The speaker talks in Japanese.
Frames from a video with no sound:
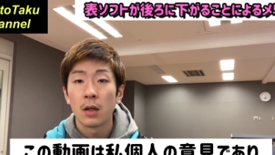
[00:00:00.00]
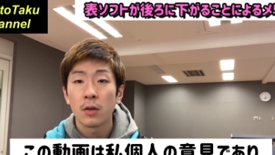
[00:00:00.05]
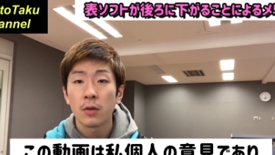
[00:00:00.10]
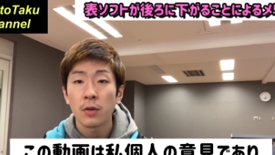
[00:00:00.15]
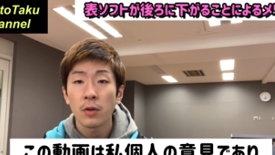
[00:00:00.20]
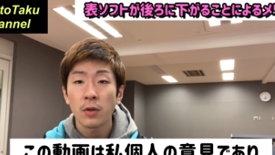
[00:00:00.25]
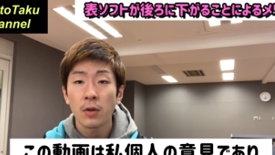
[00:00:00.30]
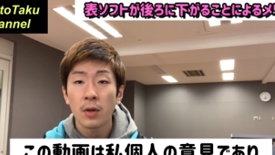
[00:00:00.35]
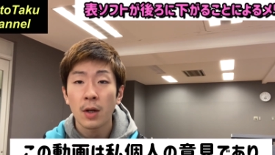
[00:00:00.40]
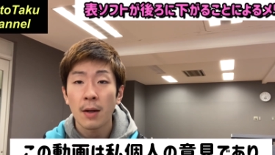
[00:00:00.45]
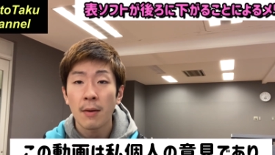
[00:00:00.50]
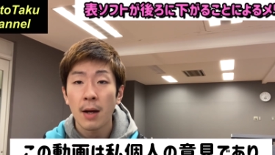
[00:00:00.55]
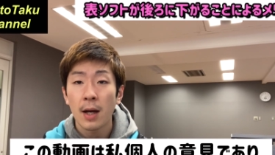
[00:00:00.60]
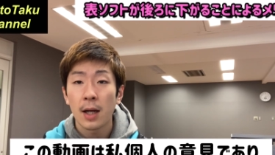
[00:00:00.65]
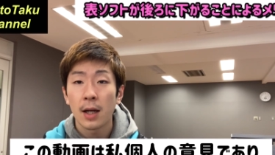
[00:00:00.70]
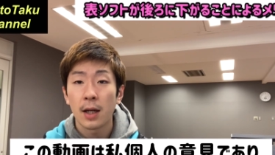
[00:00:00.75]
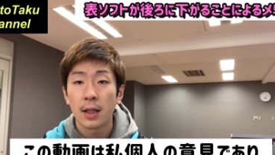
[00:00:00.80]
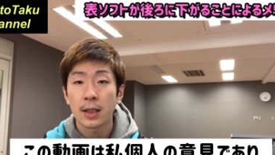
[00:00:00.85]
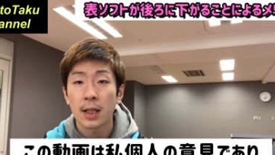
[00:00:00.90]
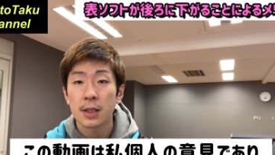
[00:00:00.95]
この動画
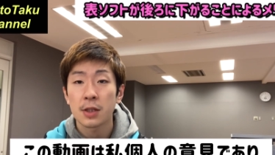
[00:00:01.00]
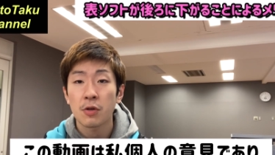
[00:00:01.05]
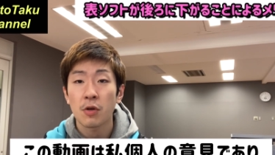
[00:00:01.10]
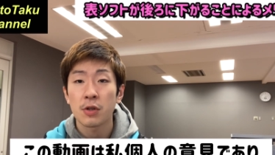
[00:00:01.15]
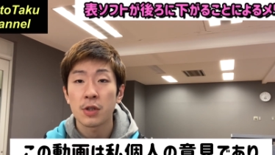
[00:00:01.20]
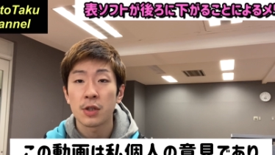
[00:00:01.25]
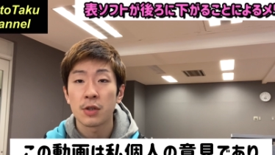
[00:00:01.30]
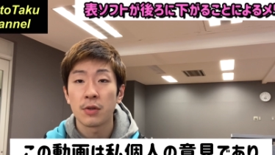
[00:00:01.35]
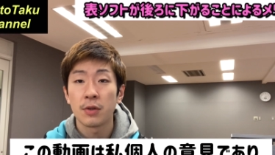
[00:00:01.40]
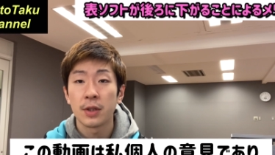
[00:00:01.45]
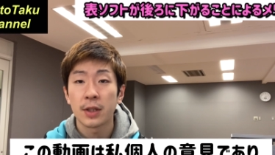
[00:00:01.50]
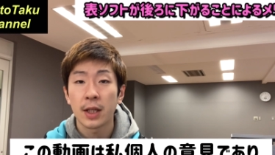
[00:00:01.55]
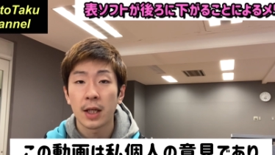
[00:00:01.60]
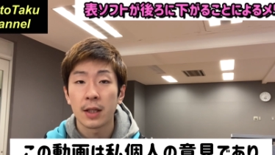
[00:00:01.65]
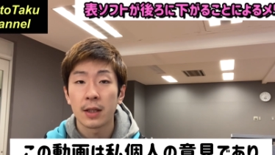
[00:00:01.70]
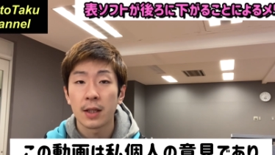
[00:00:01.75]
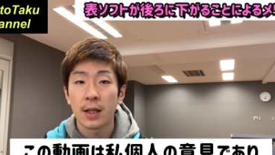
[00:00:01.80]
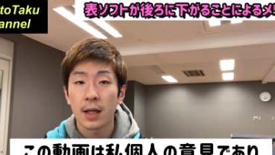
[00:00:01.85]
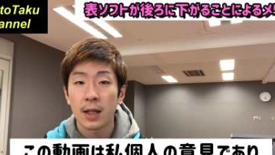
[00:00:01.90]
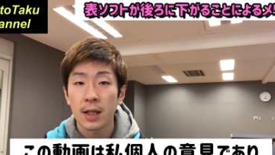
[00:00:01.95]
は私個人の意
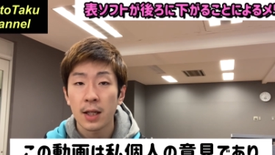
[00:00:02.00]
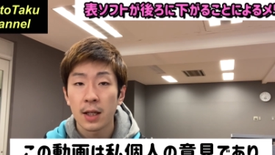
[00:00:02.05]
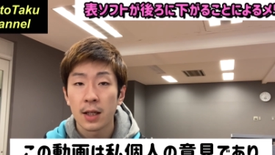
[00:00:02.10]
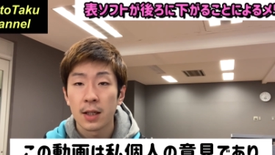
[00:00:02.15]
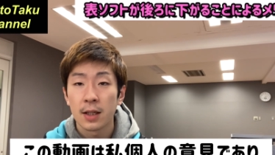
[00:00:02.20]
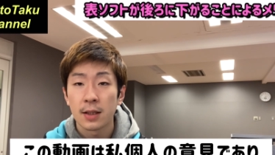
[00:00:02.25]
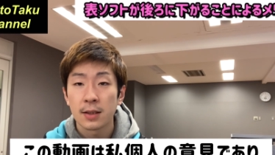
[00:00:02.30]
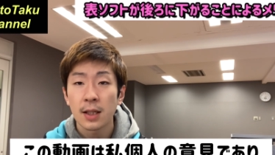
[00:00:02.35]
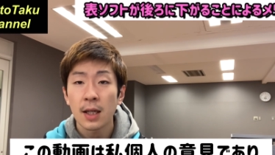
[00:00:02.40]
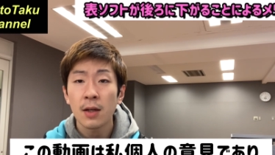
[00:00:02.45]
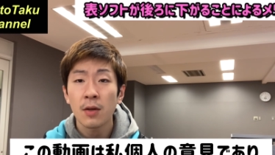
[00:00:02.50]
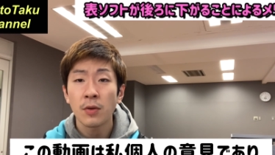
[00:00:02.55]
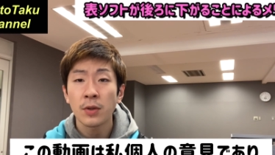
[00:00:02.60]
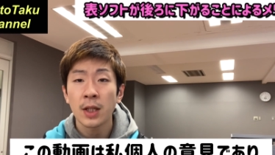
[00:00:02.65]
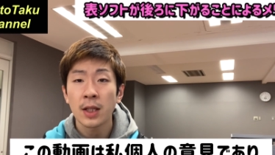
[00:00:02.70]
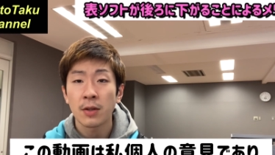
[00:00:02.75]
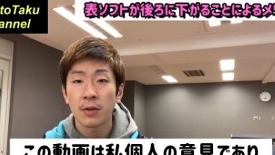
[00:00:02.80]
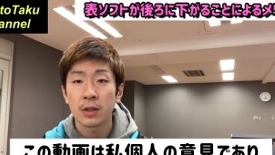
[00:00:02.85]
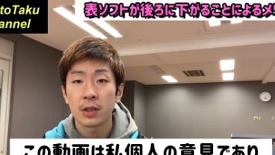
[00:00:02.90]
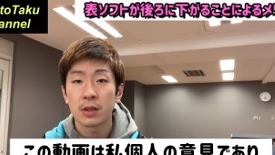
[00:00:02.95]
見であり参考
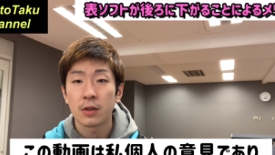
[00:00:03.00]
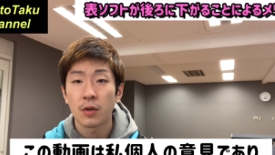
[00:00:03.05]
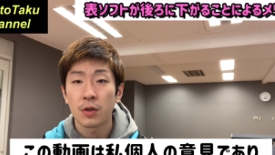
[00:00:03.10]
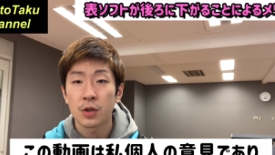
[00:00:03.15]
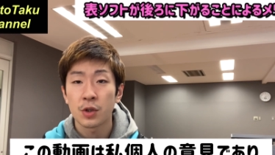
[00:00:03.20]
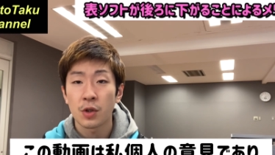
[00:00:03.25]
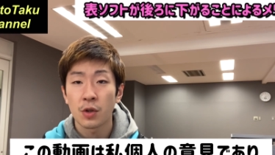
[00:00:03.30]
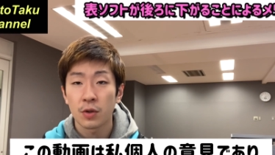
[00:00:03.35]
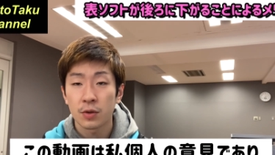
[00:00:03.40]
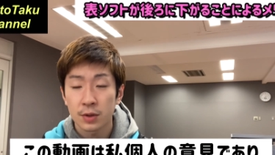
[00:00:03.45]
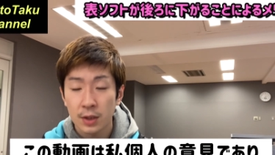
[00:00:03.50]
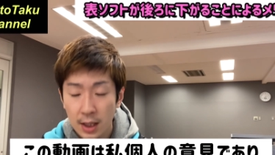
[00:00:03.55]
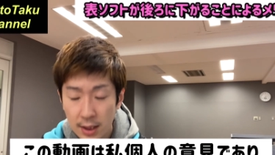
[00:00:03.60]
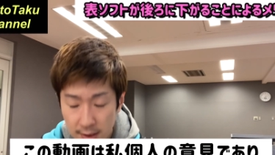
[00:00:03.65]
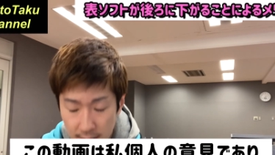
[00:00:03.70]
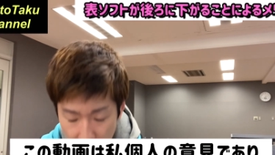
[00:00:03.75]
程度にご視聴くださ